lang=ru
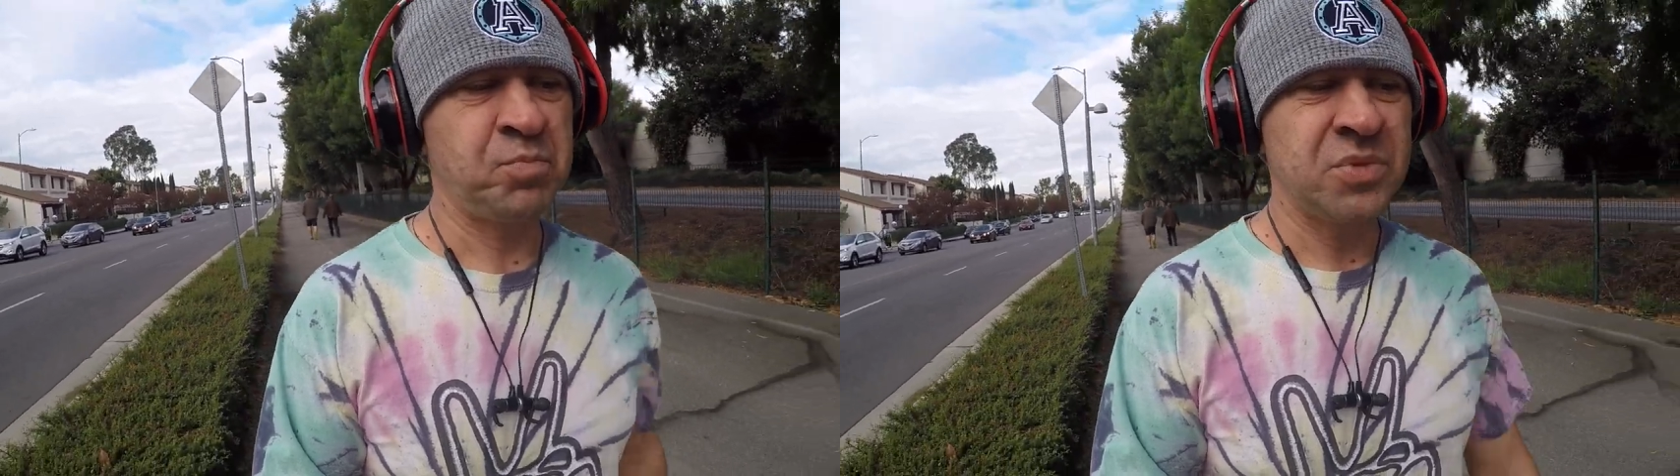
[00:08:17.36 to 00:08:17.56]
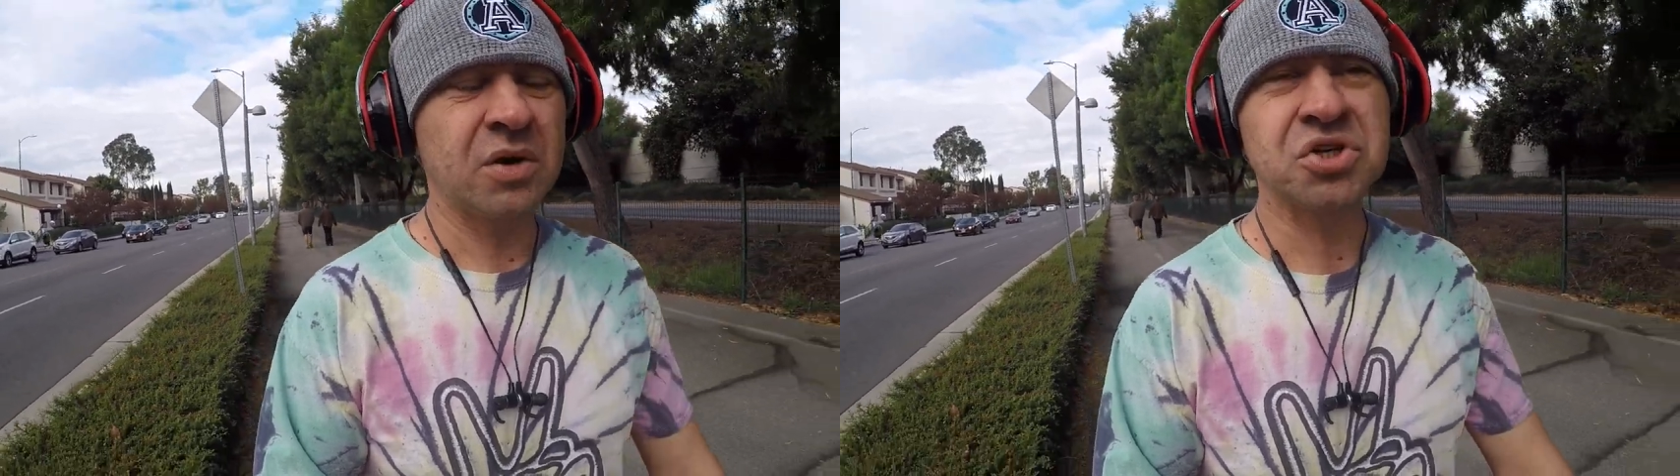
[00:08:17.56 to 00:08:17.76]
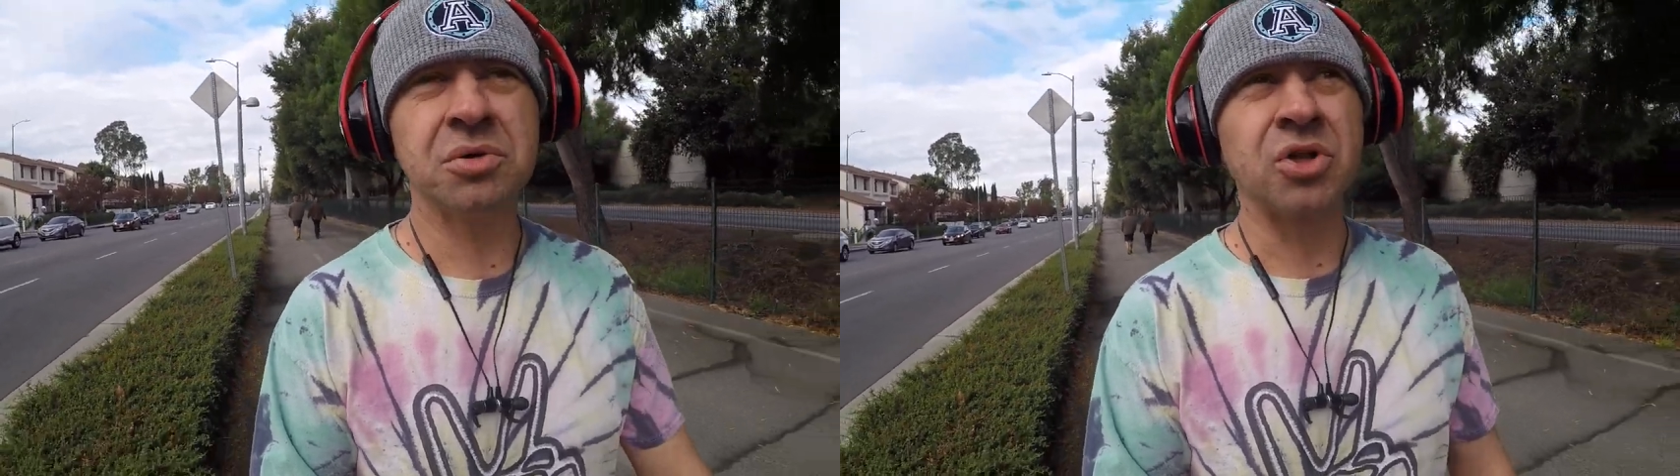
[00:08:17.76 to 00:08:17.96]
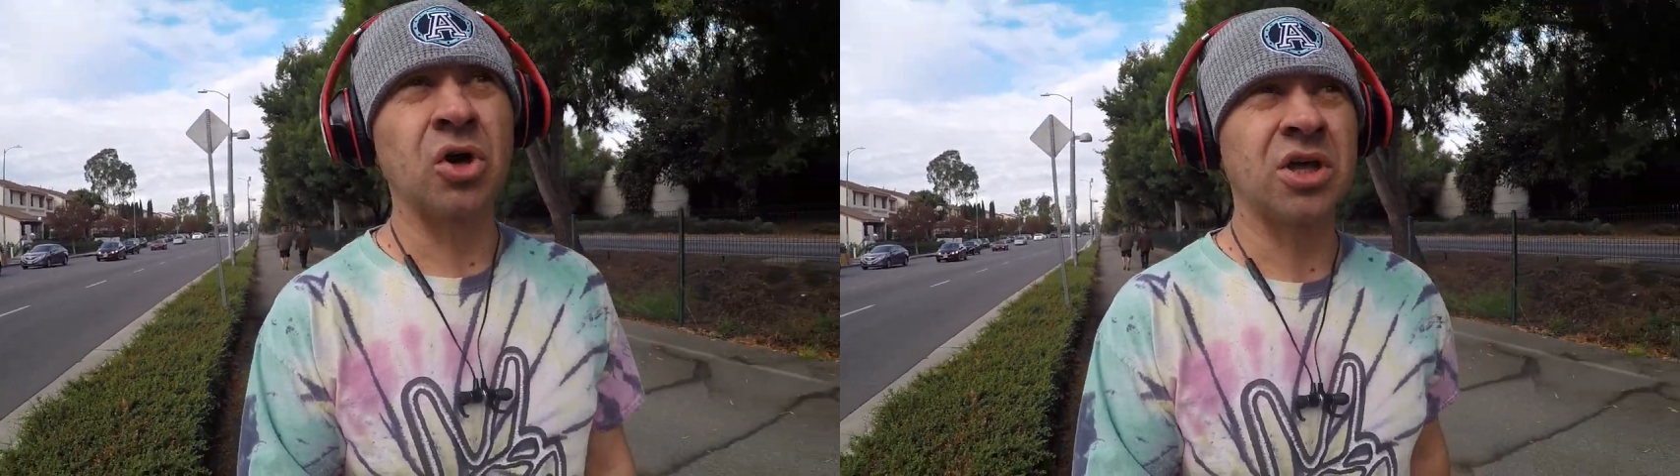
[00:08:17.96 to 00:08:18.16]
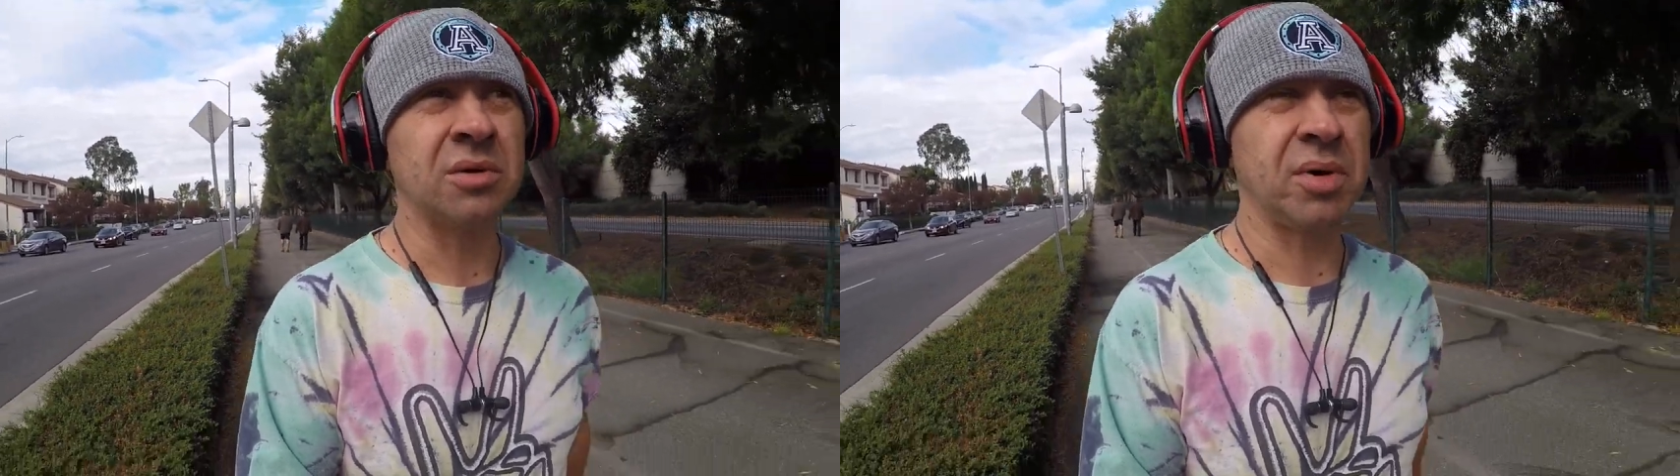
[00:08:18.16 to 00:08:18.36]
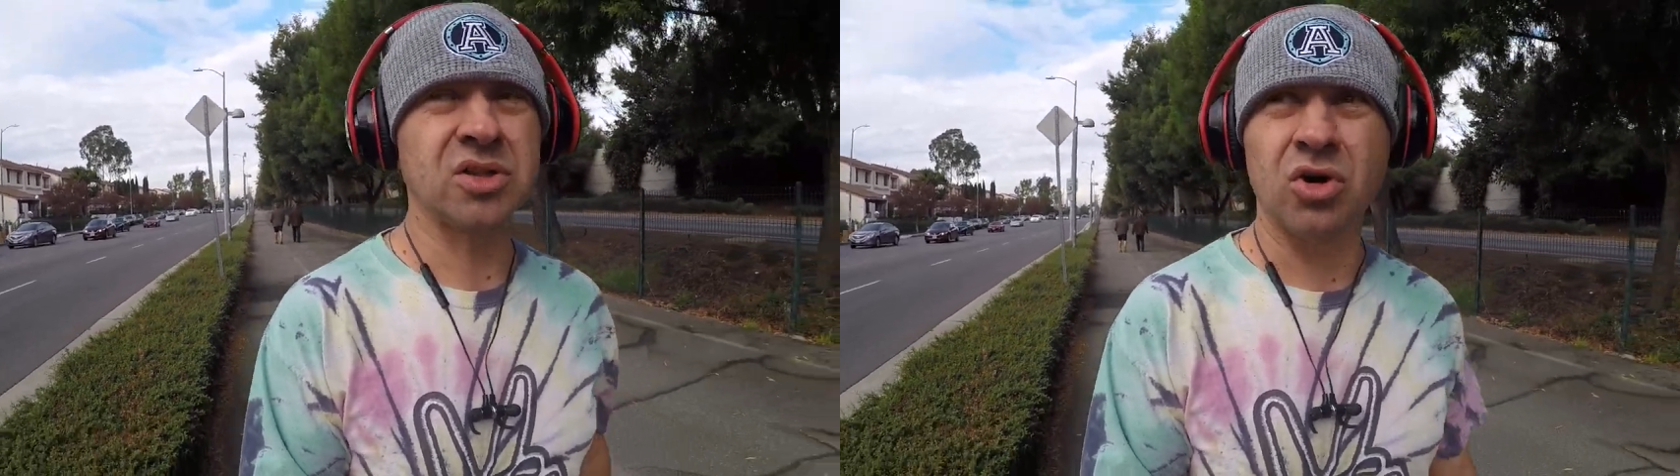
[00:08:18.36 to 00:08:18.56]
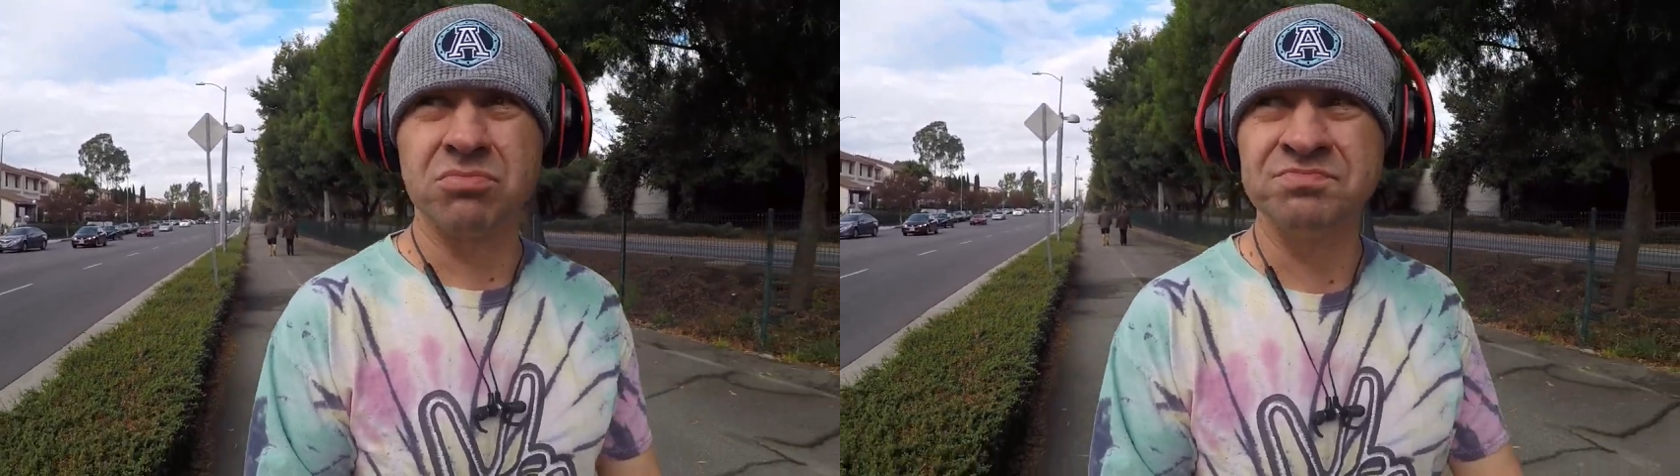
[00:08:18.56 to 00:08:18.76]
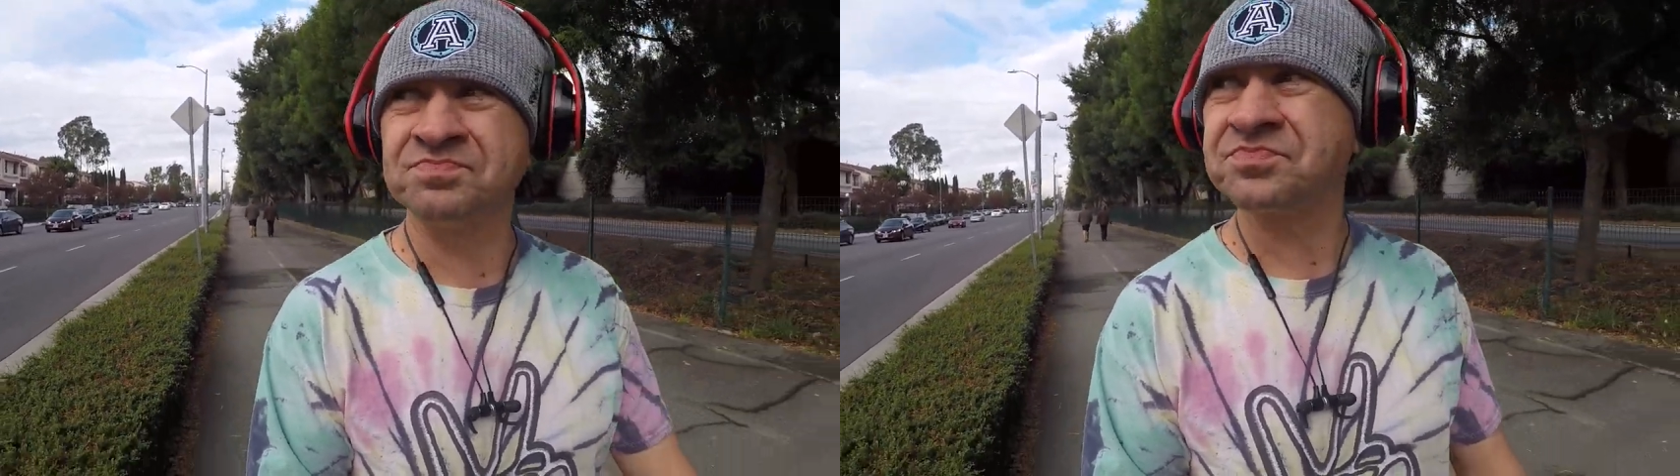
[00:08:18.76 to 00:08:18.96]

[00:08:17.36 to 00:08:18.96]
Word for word: девушки многие потом